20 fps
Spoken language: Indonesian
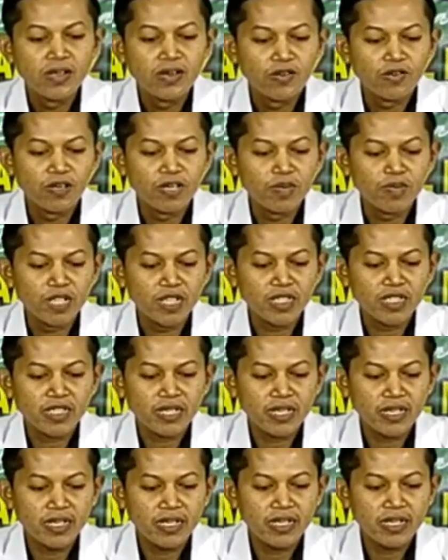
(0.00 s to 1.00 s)
Wa
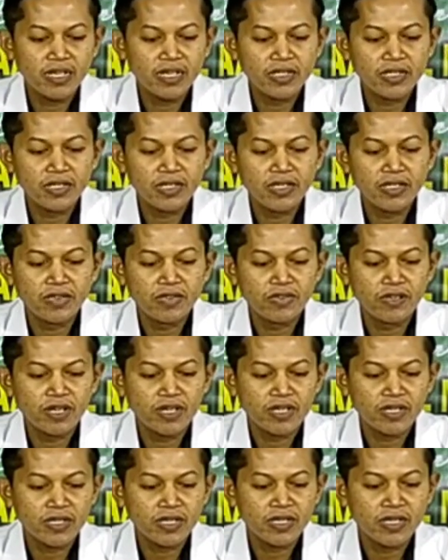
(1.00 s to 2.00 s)
makna asyhadu
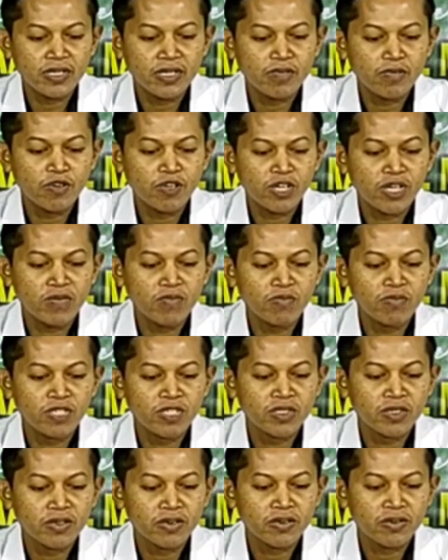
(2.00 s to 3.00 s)
anna
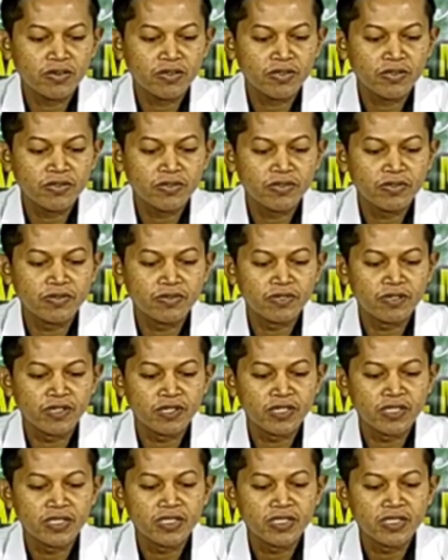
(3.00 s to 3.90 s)
Muhammadar Rasulullah.